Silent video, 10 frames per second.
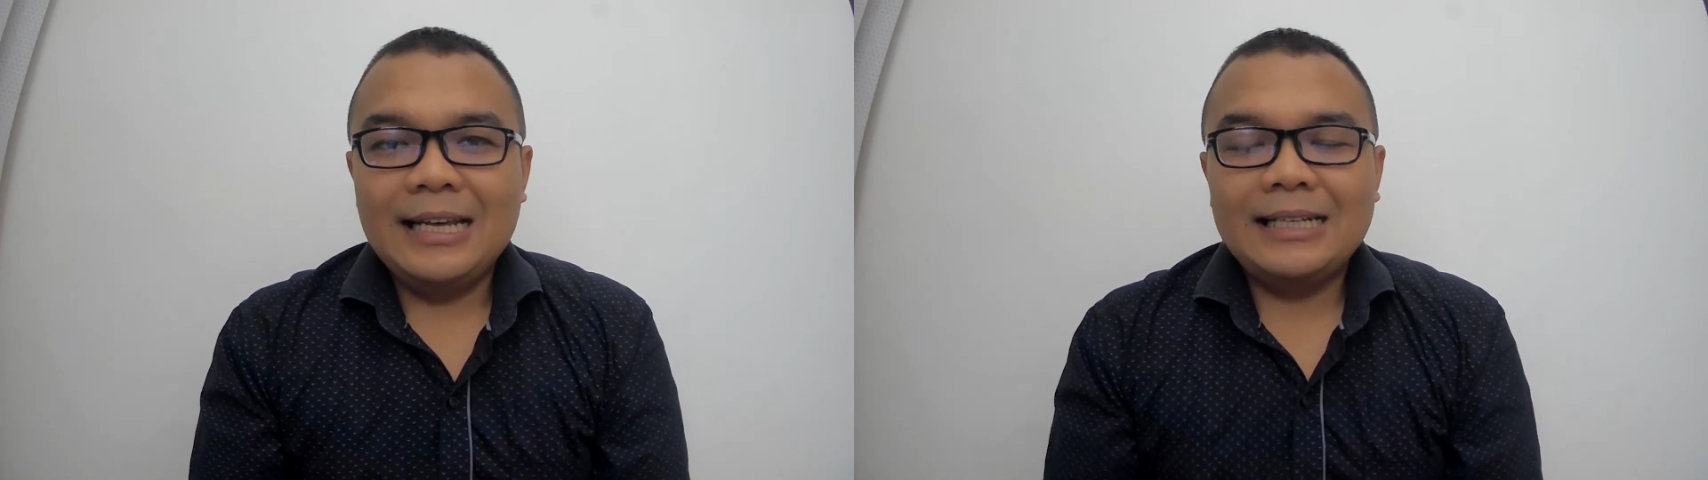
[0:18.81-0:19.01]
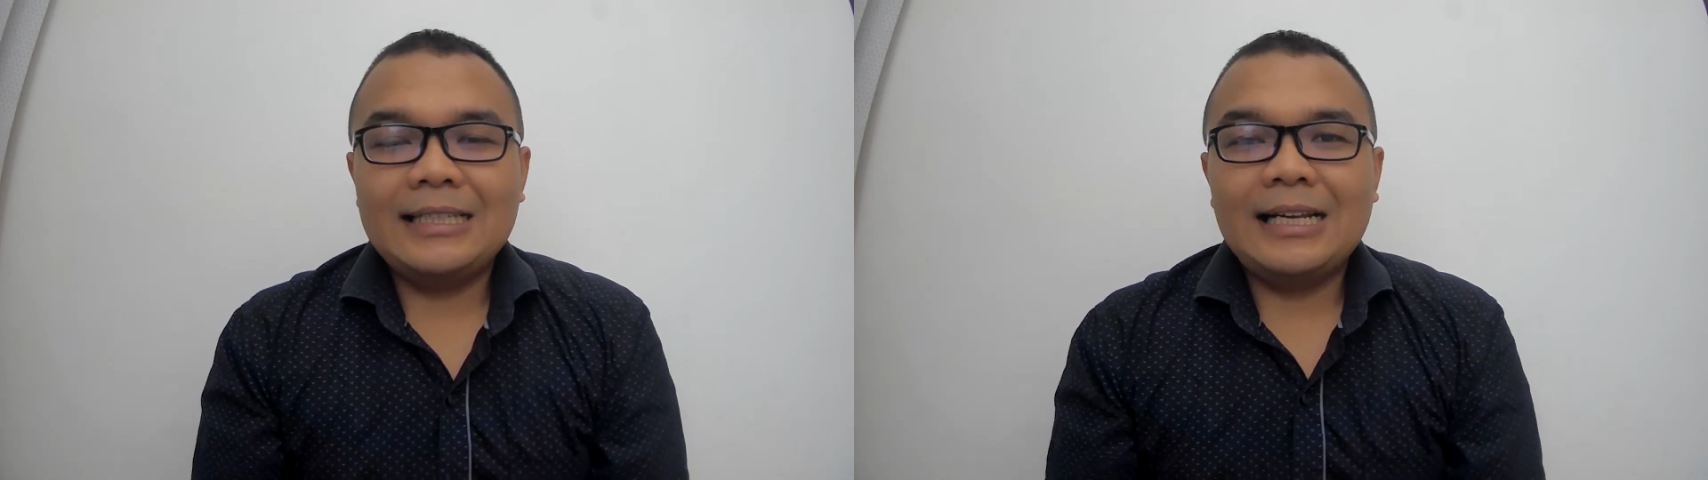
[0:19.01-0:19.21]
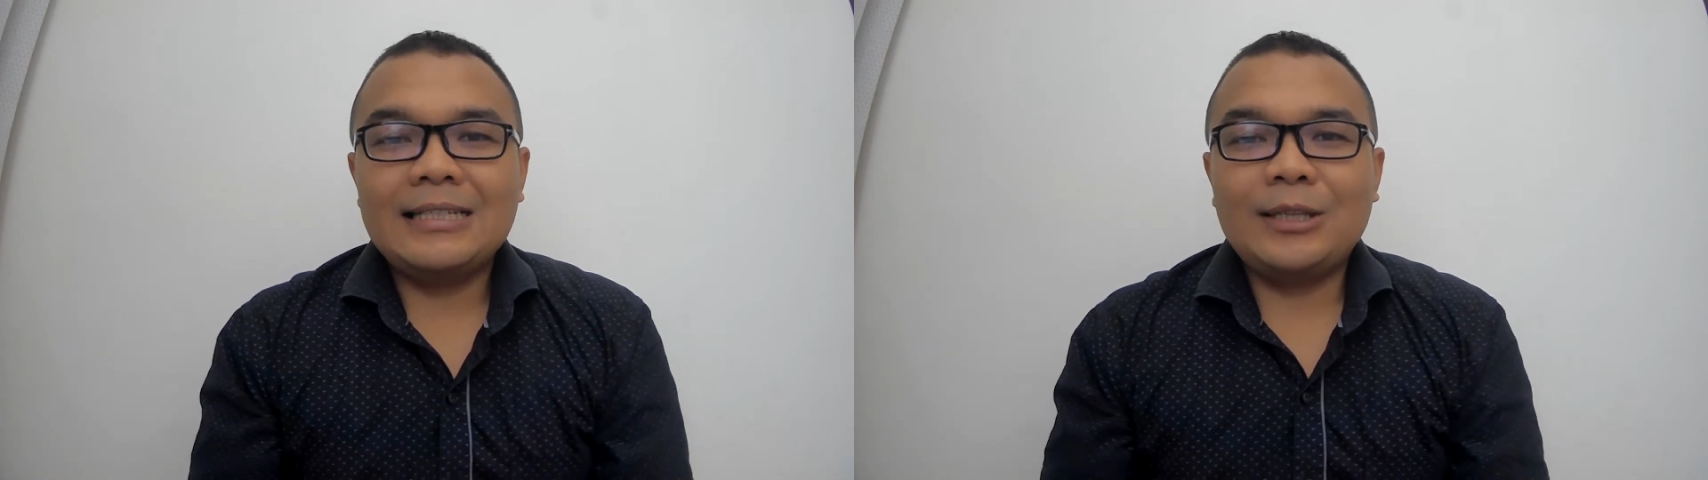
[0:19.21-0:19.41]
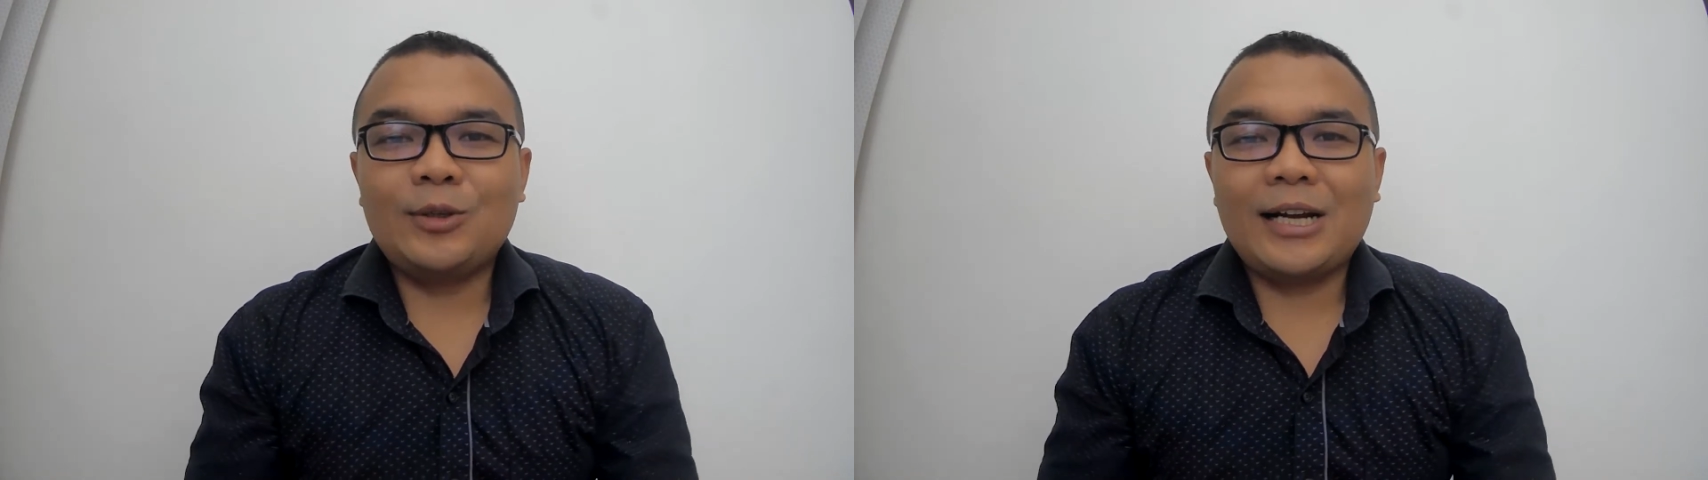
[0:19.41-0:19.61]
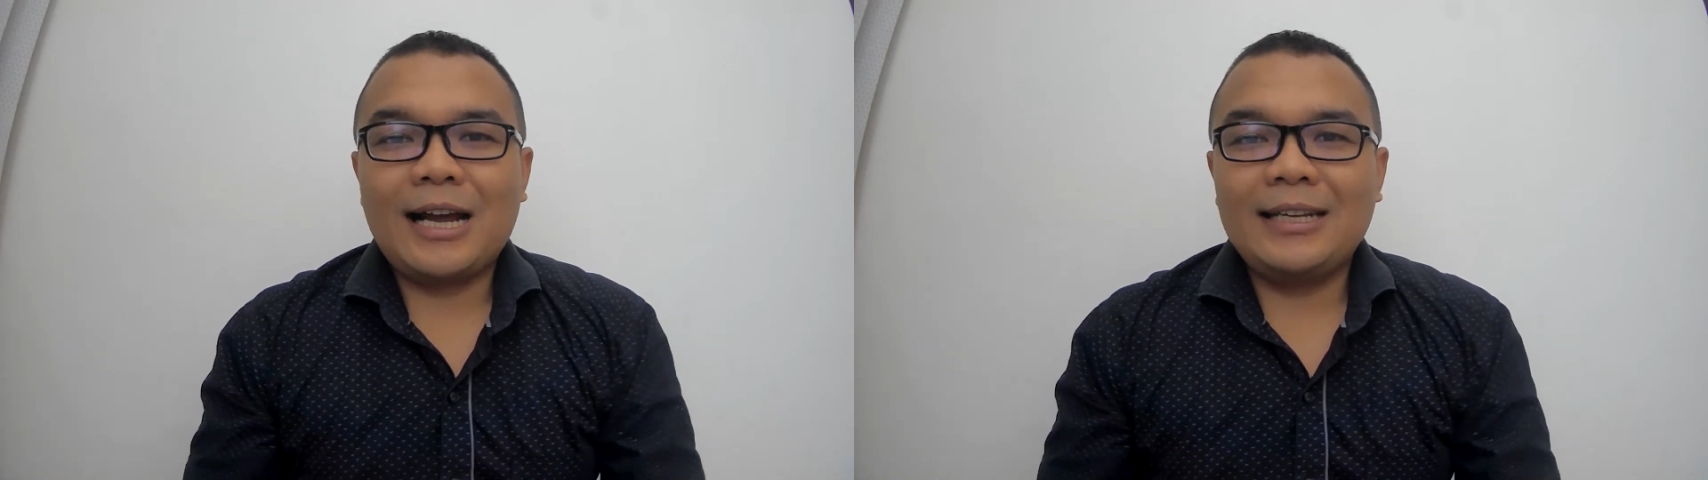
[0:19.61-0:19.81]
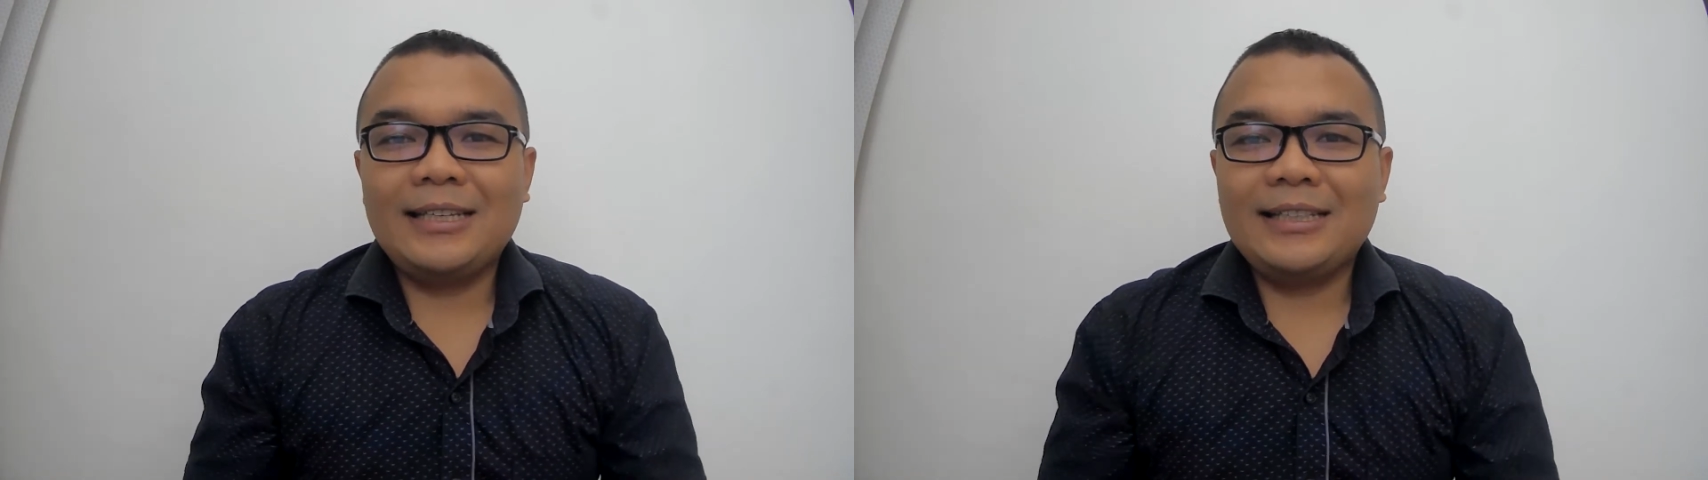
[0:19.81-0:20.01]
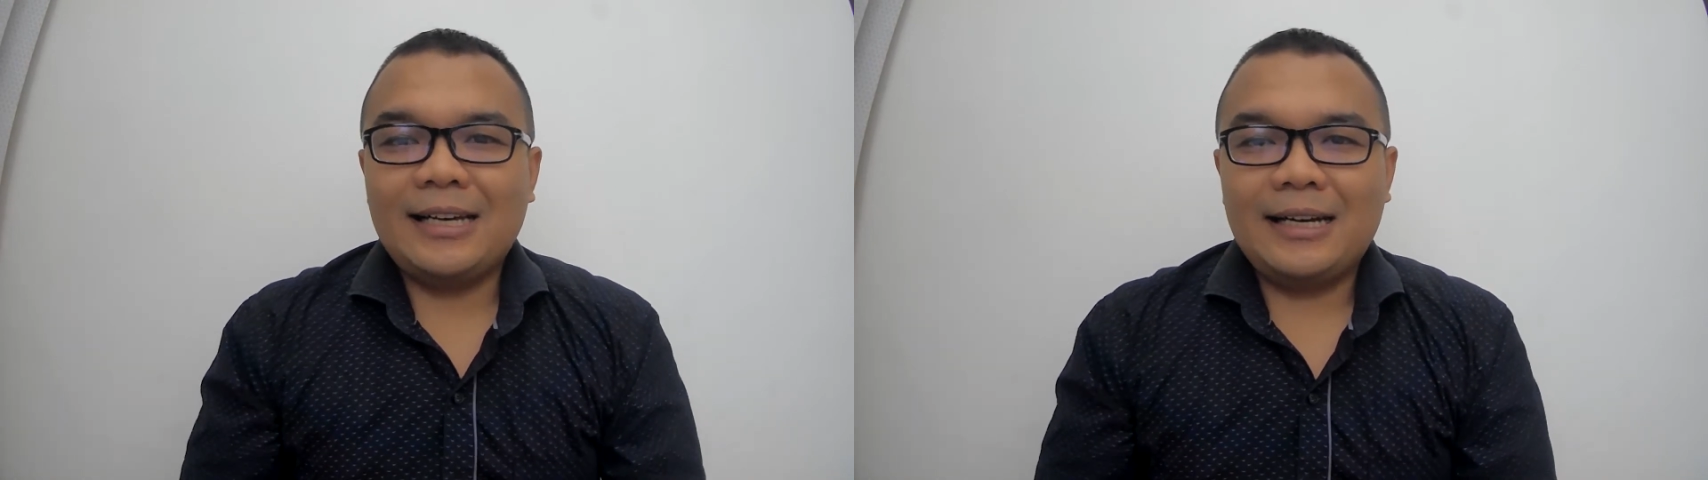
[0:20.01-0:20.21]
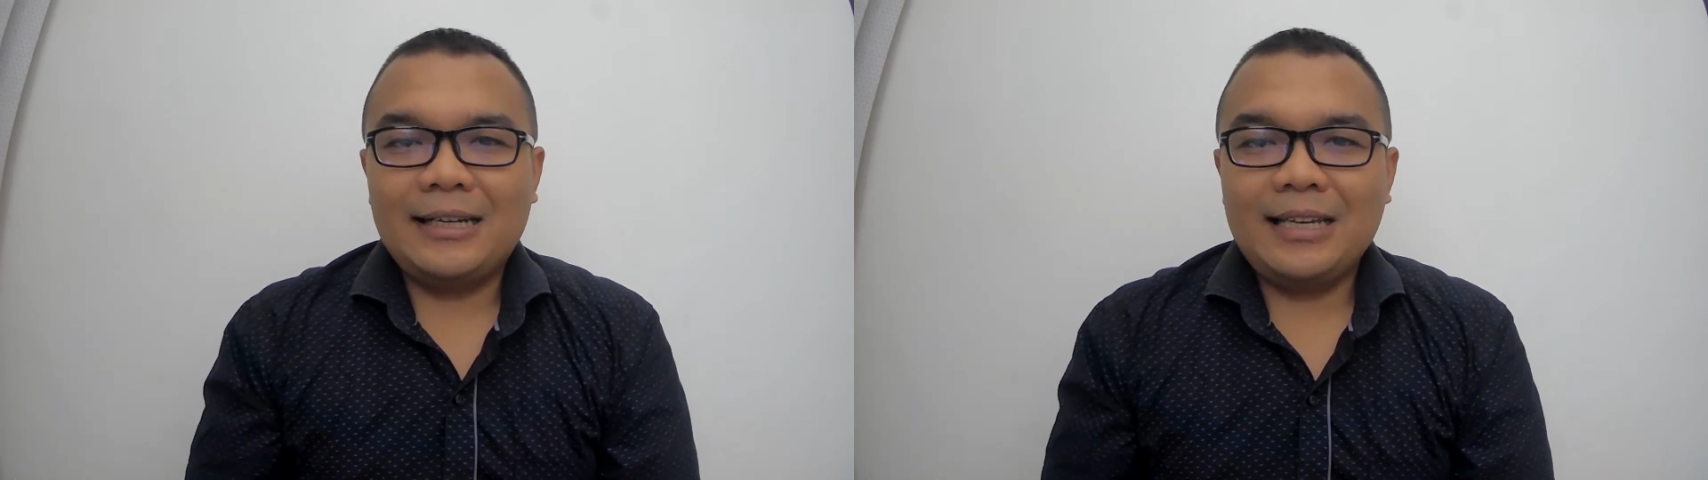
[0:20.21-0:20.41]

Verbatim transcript: dari salah satu rekan kita